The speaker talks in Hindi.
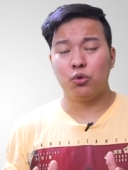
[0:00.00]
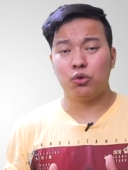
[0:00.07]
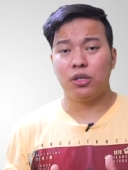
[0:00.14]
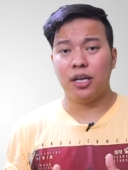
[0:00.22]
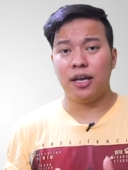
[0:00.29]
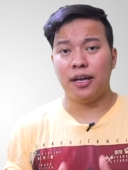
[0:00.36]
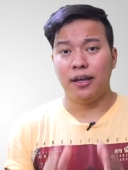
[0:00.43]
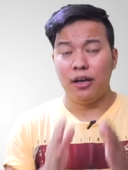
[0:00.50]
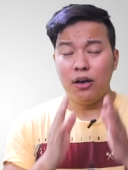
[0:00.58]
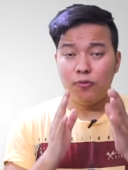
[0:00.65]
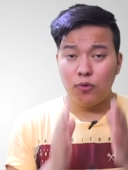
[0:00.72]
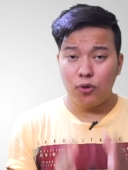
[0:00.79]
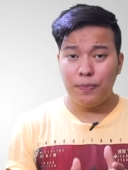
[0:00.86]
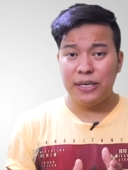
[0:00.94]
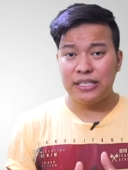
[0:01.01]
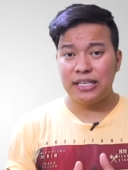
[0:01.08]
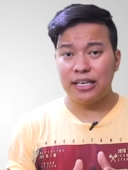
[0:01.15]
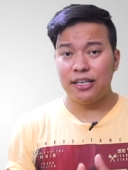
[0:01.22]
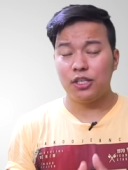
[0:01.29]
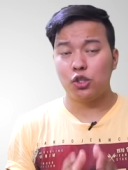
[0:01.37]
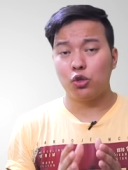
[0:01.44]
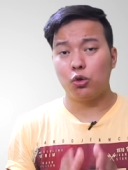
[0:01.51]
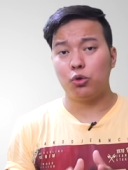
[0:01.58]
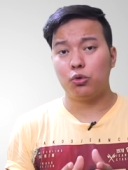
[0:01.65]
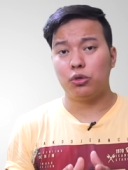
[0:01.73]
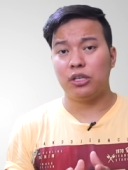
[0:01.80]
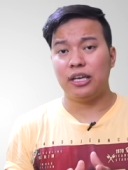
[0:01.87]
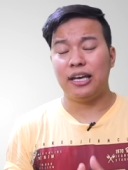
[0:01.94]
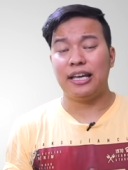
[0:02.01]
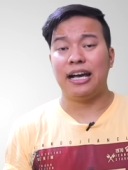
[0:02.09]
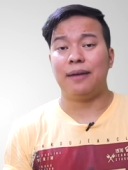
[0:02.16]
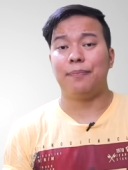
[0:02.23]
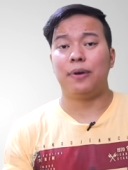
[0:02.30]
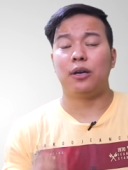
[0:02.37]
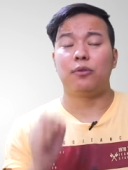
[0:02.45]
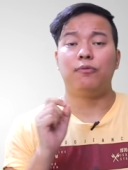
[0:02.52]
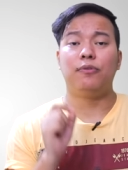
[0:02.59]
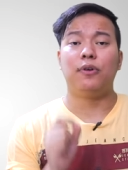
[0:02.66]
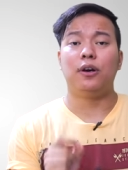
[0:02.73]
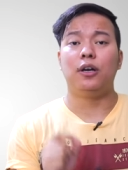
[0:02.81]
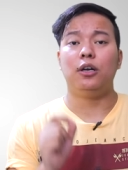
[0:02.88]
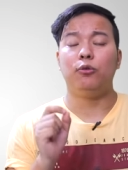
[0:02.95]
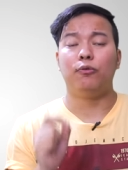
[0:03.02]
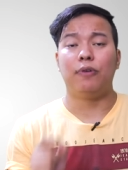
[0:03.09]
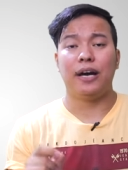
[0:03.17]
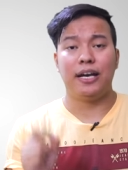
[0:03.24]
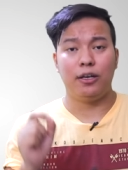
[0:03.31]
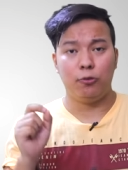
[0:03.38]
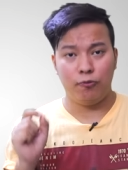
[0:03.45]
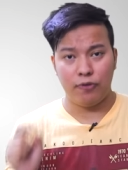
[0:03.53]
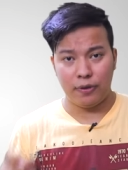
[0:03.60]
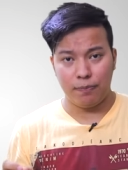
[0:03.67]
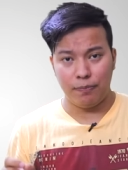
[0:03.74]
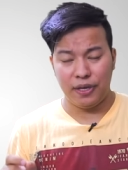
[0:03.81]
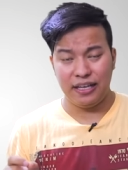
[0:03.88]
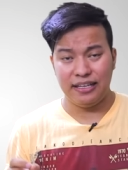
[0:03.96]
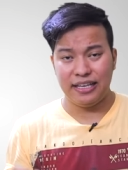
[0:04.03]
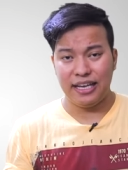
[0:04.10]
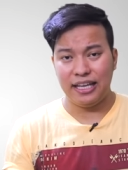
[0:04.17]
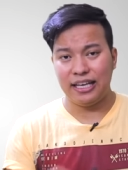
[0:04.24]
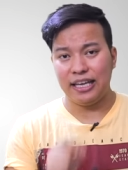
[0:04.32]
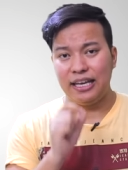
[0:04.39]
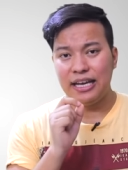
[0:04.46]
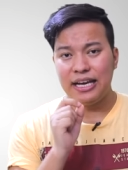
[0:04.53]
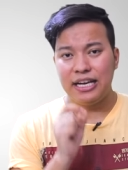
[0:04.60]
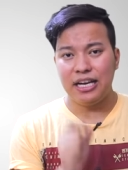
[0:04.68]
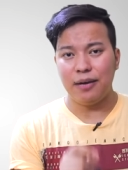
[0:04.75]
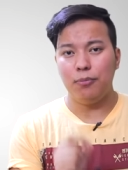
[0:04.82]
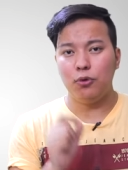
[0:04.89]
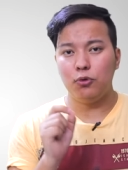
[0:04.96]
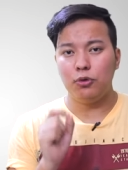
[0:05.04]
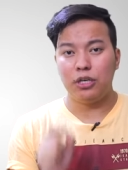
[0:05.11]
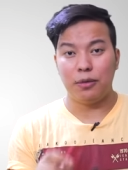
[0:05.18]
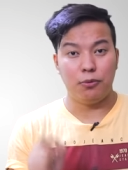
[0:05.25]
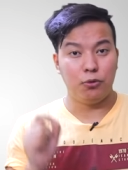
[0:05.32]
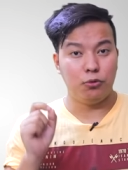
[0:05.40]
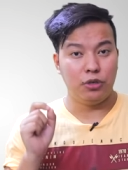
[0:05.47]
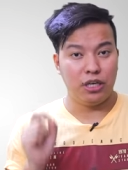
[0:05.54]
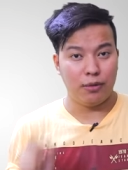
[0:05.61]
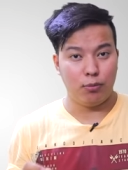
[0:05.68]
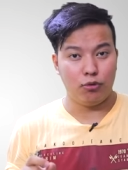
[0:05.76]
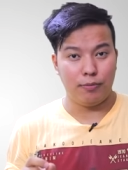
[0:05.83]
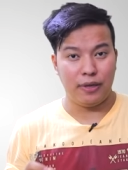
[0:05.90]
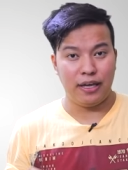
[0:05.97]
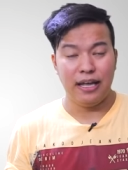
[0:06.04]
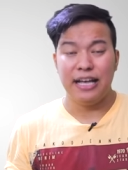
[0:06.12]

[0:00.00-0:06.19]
होती है वो बेसिकली स्टोर होती है यहाँ पर वर्ल्ड वाइड वेब में यानी कि डब्ल्यू में